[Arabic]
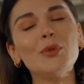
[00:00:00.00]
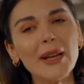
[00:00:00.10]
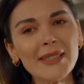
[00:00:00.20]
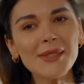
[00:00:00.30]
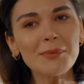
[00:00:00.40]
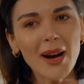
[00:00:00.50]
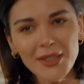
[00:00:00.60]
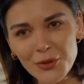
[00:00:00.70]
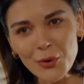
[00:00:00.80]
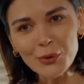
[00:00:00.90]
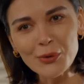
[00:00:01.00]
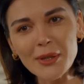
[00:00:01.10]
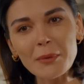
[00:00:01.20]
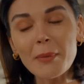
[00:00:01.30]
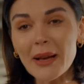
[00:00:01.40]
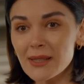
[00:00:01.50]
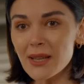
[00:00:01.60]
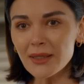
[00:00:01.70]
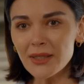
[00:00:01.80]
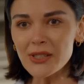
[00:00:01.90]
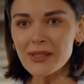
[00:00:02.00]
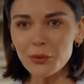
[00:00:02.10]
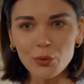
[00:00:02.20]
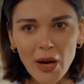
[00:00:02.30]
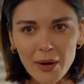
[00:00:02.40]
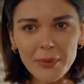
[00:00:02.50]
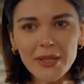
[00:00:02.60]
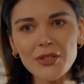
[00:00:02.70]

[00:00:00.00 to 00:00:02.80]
بولانت الله يسامحك أنا بس عم حاول نبهك